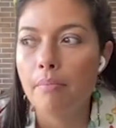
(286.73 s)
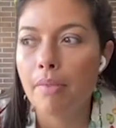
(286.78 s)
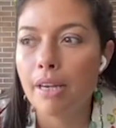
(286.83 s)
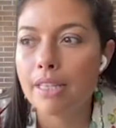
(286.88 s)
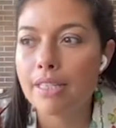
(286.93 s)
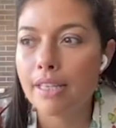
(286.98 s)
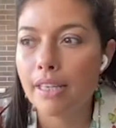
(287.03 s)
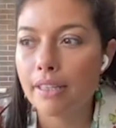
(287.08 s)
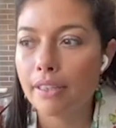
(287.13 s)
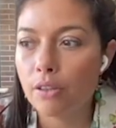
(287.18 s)

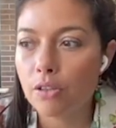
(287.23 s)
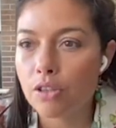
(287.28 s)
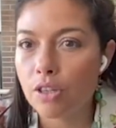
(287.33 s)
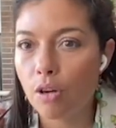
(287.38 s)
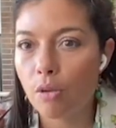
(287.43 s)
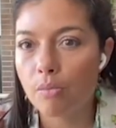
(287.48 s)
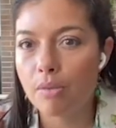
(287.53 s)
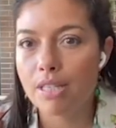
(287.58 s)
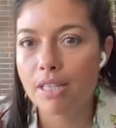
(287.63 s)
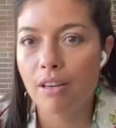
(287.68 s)
Mas aí eu já
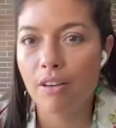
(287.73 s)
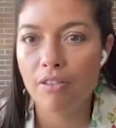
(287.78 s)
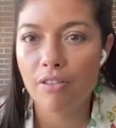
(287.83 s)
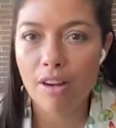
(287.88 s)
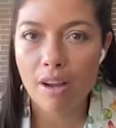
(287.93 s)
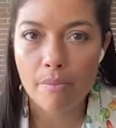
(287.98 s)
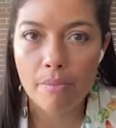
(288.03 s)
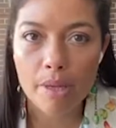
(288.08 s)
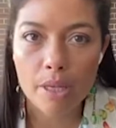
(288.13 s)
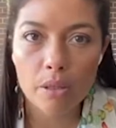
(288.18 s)
começava a
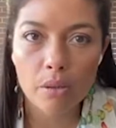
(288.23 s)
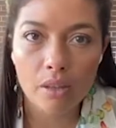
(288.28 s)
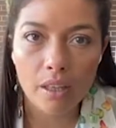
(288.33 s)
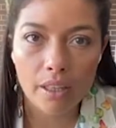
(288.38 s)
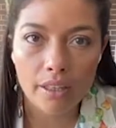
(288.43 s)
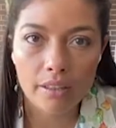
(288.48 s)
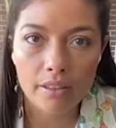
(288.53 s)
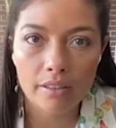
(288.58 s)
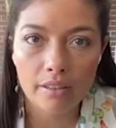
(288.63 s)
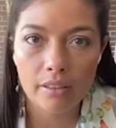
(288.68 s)
ficar meio
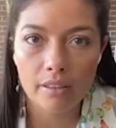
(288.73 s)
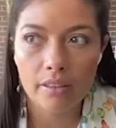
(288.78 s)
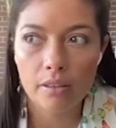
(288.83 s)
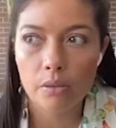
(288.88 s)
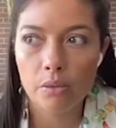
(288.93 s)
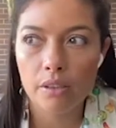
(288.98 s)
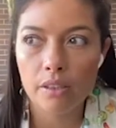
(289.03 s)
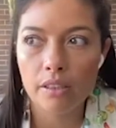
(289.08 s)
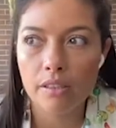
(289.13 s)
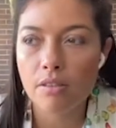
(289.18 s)
lenta e
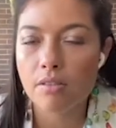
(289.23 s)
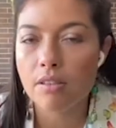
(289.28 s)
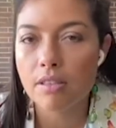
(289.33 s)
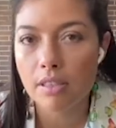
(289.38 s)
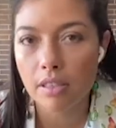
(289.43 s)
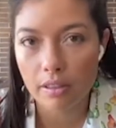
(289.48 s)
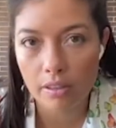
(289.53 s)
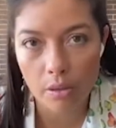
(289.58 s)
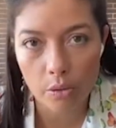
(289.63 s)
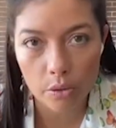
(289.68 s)
eu ia às vezes
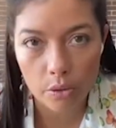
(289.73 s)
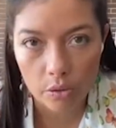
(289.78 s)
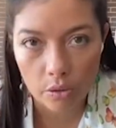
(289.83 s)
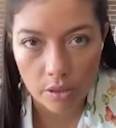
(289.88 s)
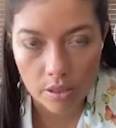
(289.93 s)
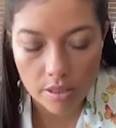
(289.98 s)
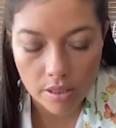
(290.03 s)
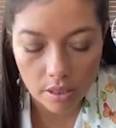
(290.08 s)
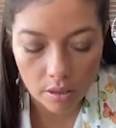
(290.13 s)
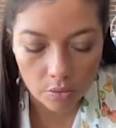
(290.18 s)
até 8
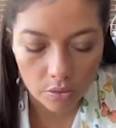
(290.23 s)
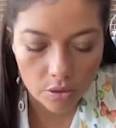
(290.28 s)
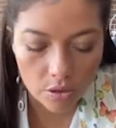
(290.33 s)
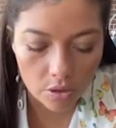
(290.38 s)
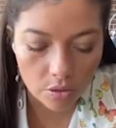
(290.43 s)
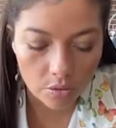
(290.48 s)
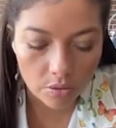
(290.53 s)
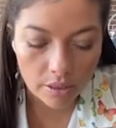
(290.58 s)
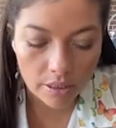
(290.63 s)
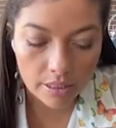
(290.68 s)
horas da noite.
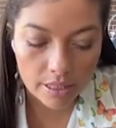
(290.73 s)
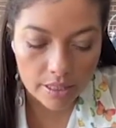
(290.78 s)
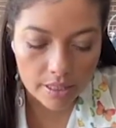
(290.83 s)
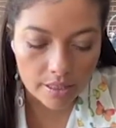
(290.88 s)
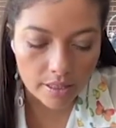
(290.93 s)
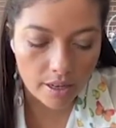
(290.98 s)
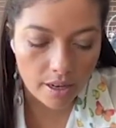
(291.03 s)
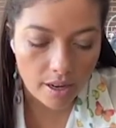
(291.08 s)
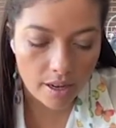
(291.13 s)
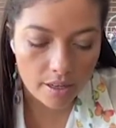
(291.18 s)
Então aí
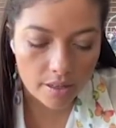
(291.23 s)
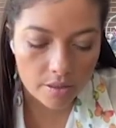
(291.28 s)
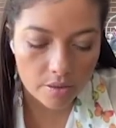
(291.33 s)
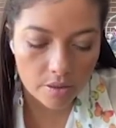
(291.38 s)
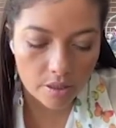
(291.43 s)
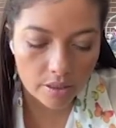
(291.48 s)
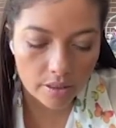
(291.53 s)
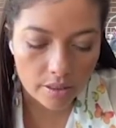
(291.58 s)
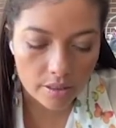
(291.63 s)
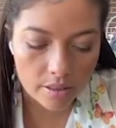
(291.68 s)
nesse
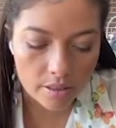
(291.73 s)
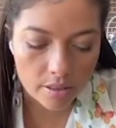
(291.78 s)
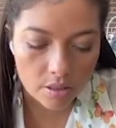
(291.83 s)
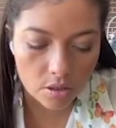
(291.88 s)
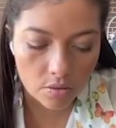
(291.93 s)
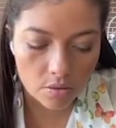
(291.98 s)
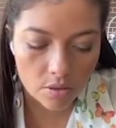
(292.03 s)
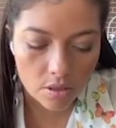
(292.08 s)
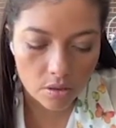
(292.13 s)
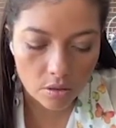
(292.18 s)
caso é
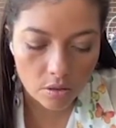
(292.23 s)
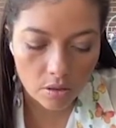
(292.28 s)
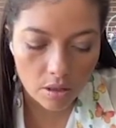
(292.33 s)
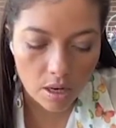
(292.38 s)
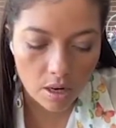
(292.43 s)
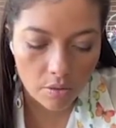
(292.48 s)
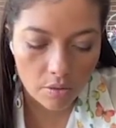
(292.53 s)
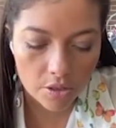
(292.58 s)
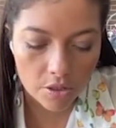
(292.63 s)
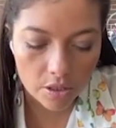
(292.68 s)
interessante você
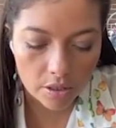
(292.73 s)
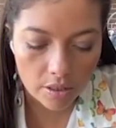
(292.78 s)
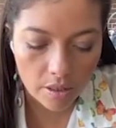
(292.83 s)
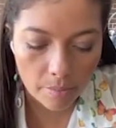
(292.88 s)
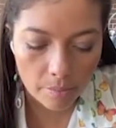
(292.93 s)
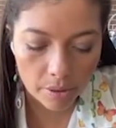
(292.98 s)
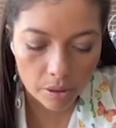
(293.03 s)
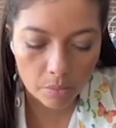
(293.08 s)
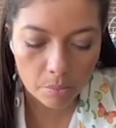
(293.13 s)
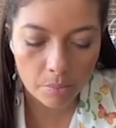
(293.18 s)
colocar um
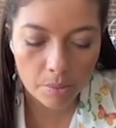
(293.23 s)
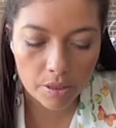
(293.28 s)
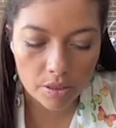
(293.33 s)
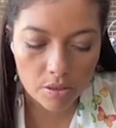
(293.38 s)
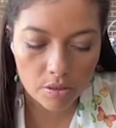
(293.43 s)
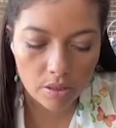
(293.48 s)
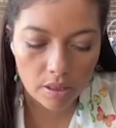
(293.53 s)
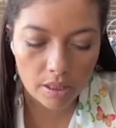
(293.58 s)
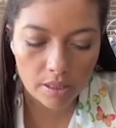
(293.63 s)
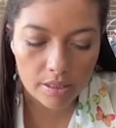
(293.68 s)
agendamento
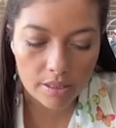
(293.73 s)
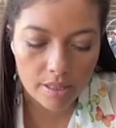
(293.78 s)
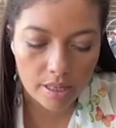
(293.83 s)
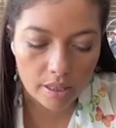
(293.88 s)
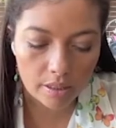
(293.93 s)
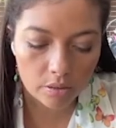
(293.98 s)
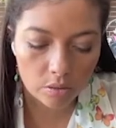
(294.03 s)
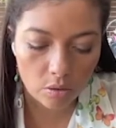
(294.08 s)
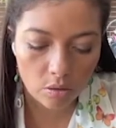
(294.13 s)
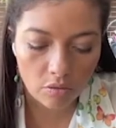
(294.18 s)

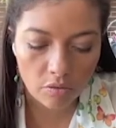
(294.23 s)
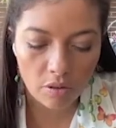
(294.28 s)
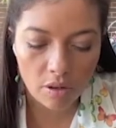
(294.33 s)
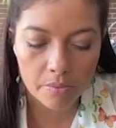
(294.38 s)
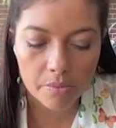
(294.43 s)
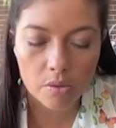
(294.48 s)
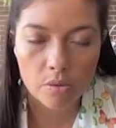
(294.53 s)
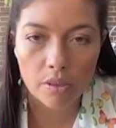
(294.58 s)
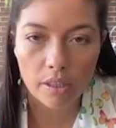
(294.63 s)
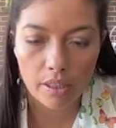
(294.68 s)
personalizado
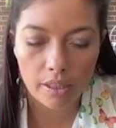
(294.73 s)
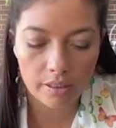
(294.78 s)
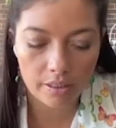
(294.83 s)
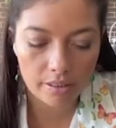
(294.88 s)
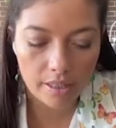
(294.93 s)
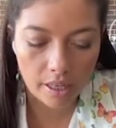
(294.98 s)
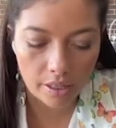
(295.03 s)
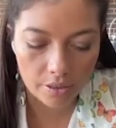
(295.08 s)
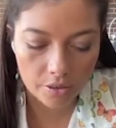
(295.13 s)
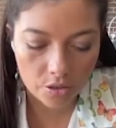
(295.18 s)
conforme sua
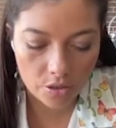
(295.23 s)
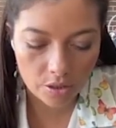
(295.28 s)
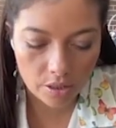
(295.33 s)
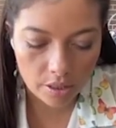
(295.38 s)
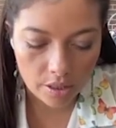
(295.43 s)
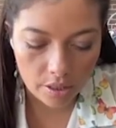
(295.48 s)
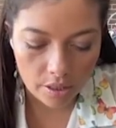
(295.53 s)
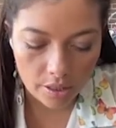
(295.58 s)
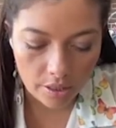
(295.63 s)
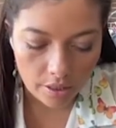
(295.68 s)
realidade,
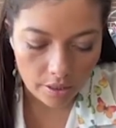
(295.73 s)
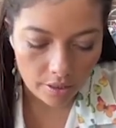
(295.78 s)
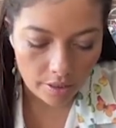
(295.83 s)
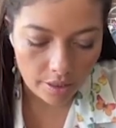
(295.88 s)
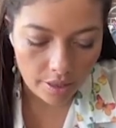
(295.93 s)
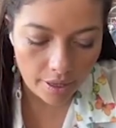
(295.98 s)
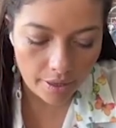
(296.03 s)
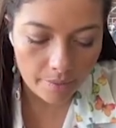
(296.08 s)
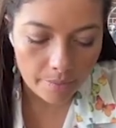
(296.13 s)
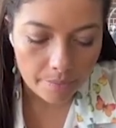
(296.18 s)

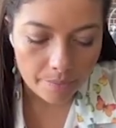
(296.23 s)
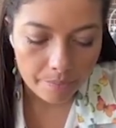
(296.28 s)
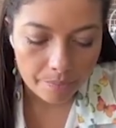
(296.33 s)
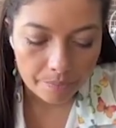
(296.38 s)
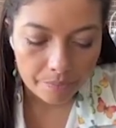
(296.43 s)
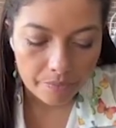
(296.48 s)
né?